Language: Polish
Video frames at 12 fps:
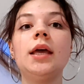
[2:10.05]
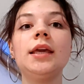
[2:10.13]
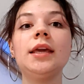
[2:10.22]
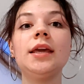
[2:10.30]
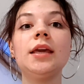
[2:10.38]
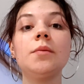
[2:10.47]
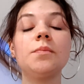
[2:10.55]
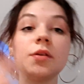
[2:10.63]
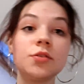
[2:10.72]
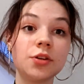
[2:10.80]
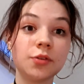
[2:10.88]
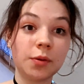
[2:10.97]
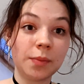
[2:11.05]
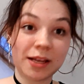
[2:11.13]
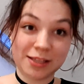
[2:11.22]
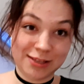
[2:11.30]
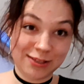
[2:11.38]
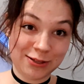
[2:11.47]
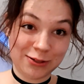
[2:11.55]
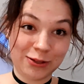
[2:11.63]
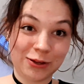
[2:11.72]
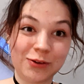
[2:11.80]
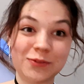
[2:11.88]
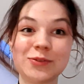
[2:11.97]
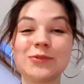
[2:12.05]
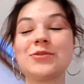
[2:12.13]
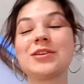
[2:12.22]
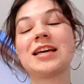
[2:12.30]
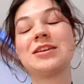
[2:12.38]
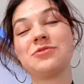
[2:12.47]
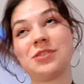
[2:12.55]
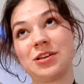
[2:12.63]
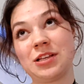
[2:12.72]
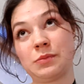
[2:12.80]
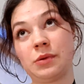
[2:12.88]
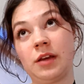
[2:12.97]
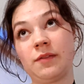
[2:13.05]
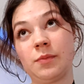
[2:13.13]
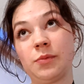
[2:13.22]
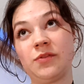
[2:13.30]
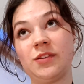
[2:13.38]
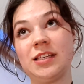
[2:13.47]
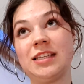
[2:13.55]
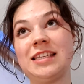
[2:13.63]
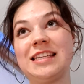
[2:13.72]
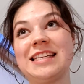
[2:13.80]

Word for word: I pierwszy tom Ani z Zielonego Wzgórza i już teraz mogę Wam powiedzieć,